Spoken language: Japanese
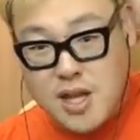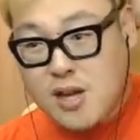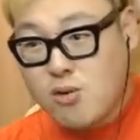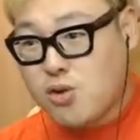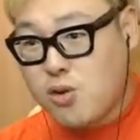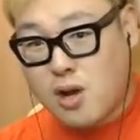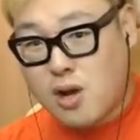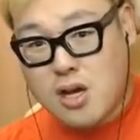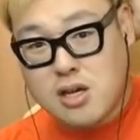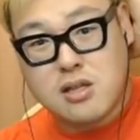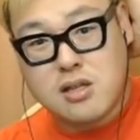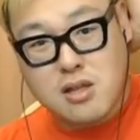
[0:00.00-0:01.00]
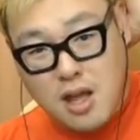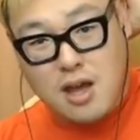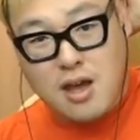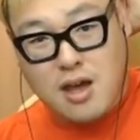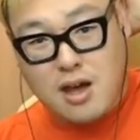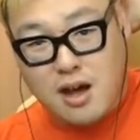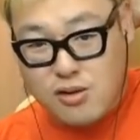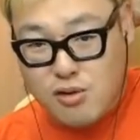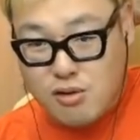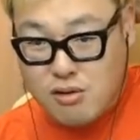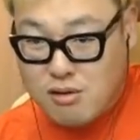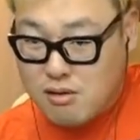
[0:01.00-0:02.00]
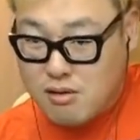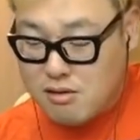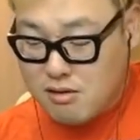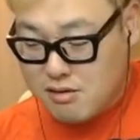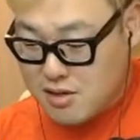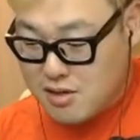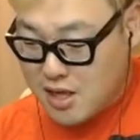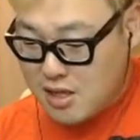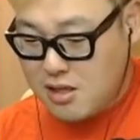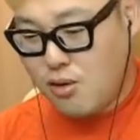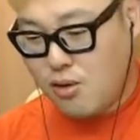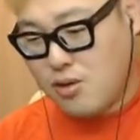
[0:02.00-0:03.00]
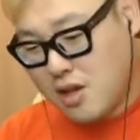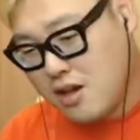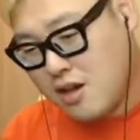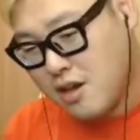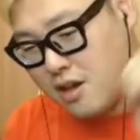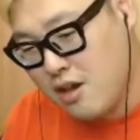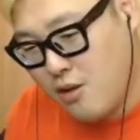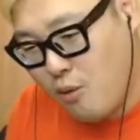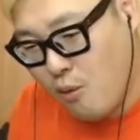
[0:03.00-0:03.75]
で、エコとか行って、あのー、なんだろうね、